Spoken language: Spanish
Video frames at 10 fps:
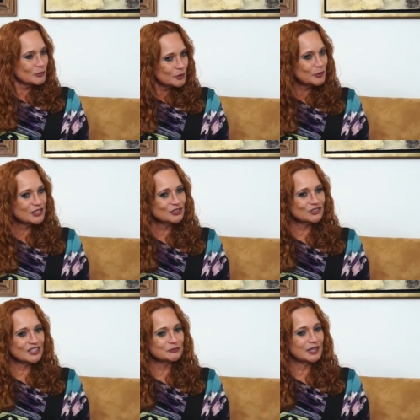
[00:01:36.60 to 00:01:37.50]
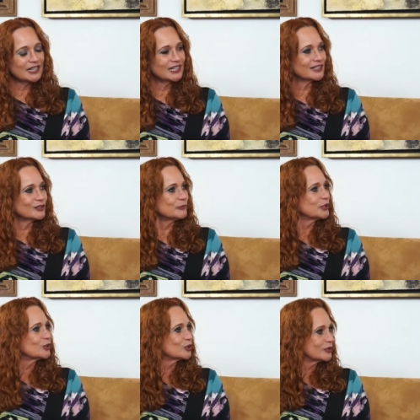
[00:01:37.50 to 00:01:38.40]
muy poquitos días para leerlo,
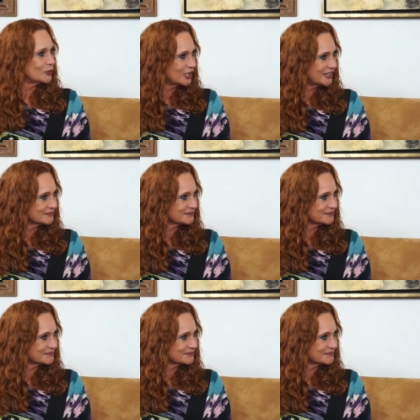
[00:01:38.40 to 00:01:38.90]
pero lo devoré.